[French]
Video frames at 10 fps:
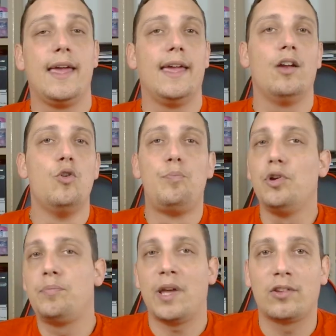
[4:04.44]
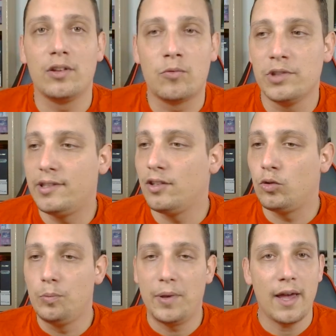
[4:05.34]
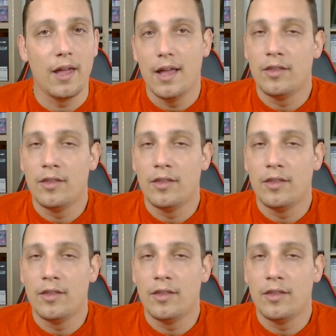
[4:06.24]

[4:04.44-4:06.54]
Et le peu de personnes qu'on dit c'est super,